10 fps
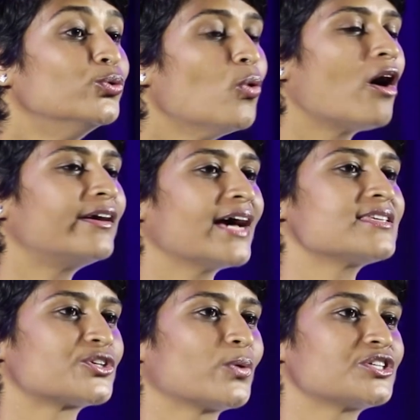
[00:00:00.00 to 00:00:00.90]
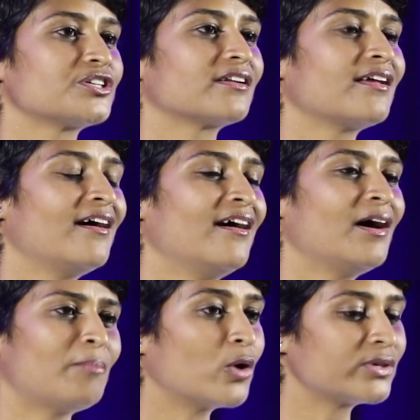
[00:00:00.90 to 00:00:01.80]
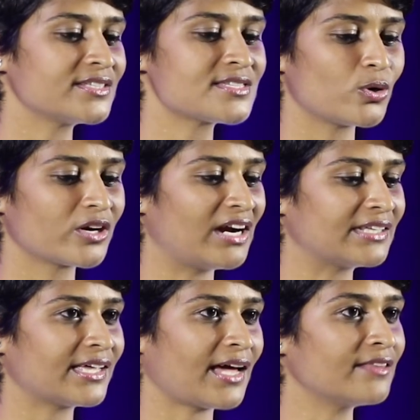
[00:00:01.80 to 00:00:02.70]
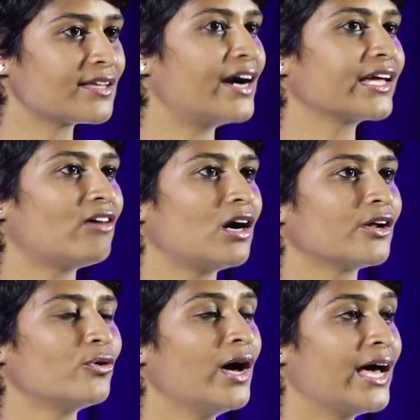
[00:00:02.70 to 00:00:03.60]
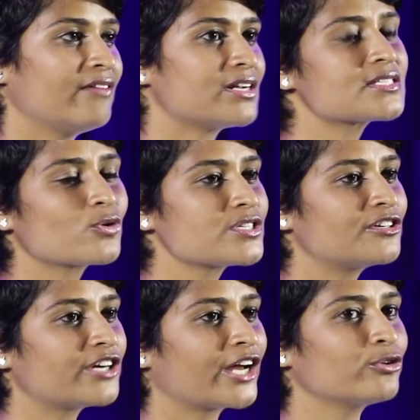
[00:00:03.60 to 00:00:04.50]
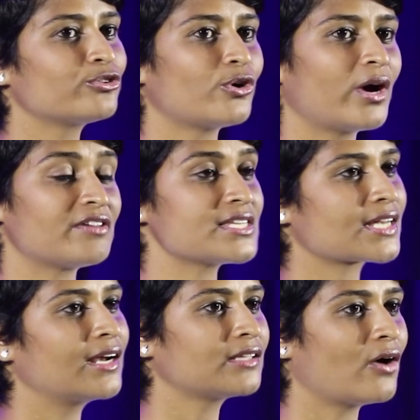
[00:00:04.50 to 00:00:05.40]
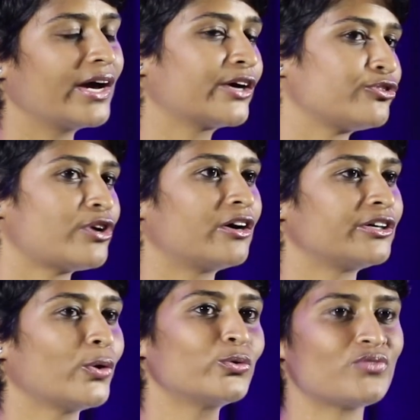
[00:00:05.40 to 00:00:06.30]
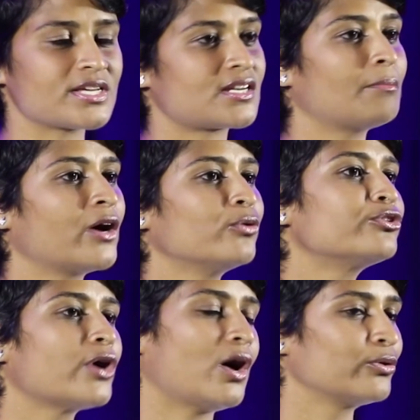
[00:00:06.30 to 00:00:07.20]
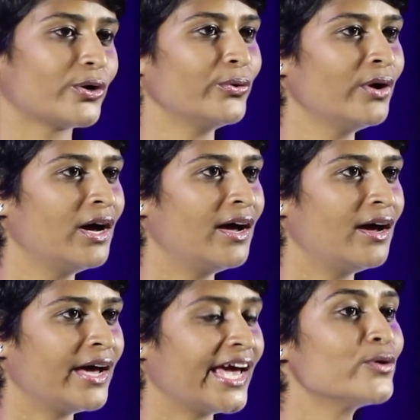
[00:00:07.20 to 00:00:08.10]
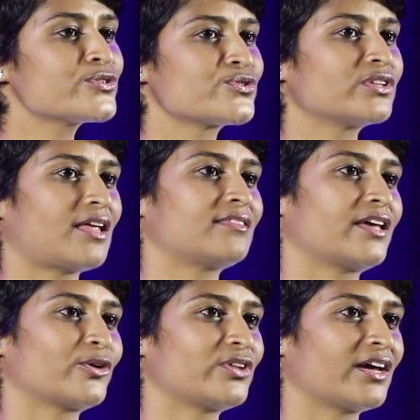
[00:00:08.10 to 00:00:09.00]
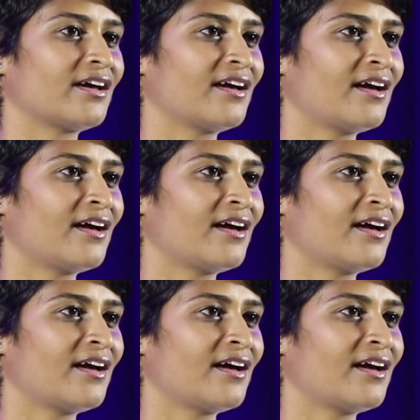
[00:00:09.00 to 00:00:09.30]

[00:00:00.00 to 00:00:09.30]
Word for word: డూ ఆర్ డై సిచ్యువేషన్ మౌంటైన్స్లోకి వెళ్తే అందరూ అడిగేవాళ్ళు నన్ను ఎవరెస్ట్ కోసం ట్రైన్ అవుతున్నావు ఎవరెస్ట్ వెళ్తావు ఎక్కుతున్నావు అంటున్నావు నువ్వు ఫస్ట్ అమ్మాయి అవుతావు ఏమొస్తుంది అంత ఎక్కితే